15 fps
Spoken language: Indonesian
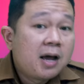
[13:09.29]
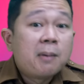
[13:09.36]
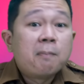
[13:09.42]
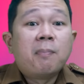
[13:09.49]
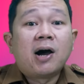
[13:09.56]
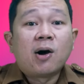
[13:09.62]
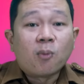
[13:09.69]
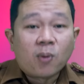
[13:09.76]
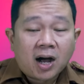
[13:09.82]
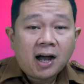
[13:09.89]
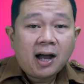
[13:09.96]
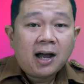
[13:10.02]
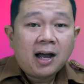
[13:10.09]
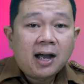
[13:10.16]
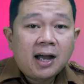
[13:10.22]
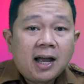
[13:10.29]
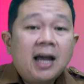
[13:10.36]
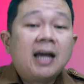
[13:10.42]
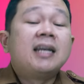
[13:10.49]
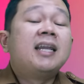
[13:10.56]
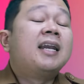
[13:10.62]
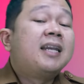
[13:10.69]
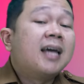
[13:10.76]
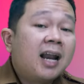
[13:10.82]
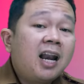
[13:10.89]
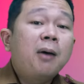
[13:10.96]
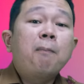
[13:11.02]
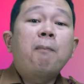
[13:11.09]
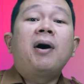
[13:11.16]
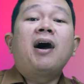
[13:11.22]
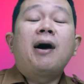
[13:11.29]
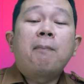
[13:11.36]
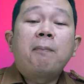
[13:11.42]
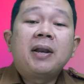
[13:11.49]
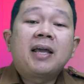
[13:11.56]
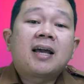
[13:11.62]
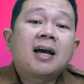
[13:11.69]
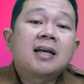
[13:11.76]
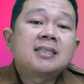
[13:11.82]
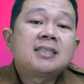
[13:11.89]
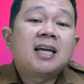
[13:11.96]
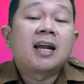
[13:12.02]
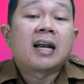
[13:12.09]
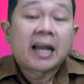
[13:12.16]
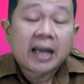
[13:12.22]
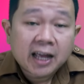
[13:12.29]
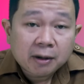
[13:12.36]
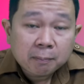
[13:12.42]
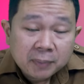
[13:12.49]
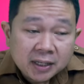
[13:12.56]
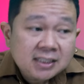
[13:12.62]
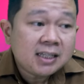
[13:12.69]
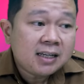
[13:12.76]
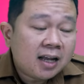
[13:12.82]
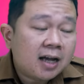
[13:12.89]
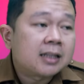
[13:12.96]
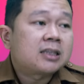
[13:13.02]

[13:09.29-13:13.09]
bahwa di dalam pengaplikasian herbisida